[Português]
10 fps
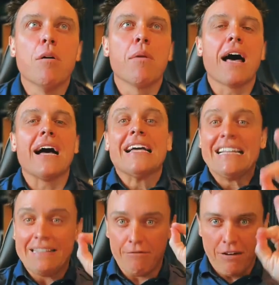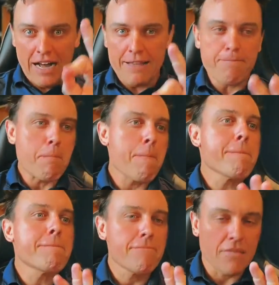Vamos lá. Vai
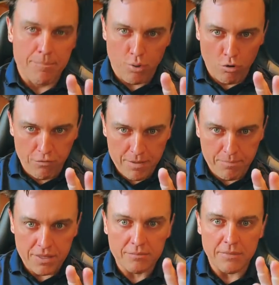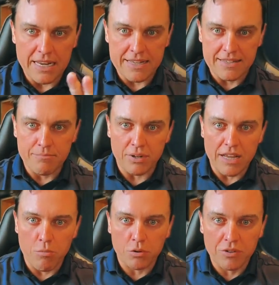para o VIP, beleza?
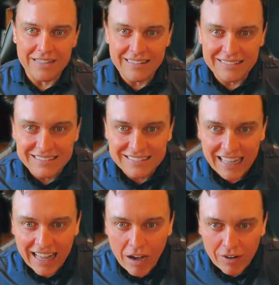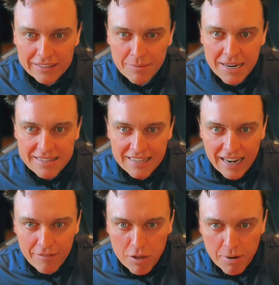Porque a oportunidade está lá. A hora que terminar essa
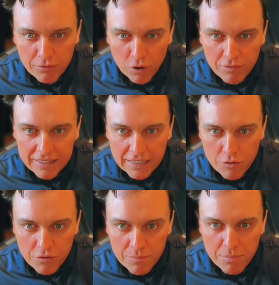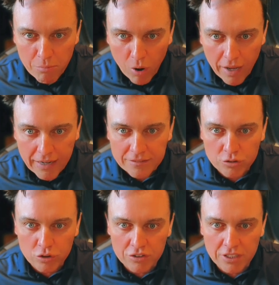live, o Alberto falou que vai entrar no VIP. Bora!
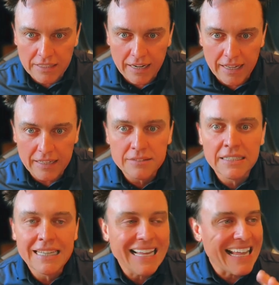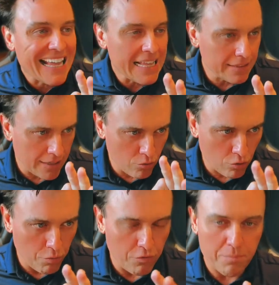O Jonas já está lá. Entra no
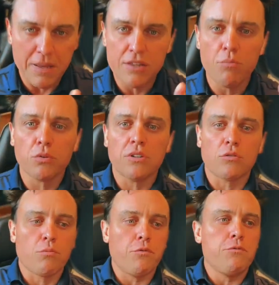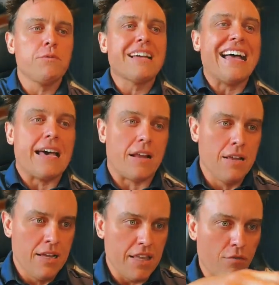grupo VIP. Perdeu a oportunidade do grupo, já
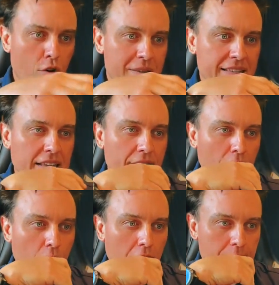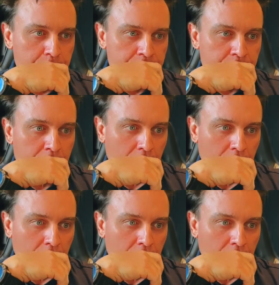era. E eu vou começar essa live agora.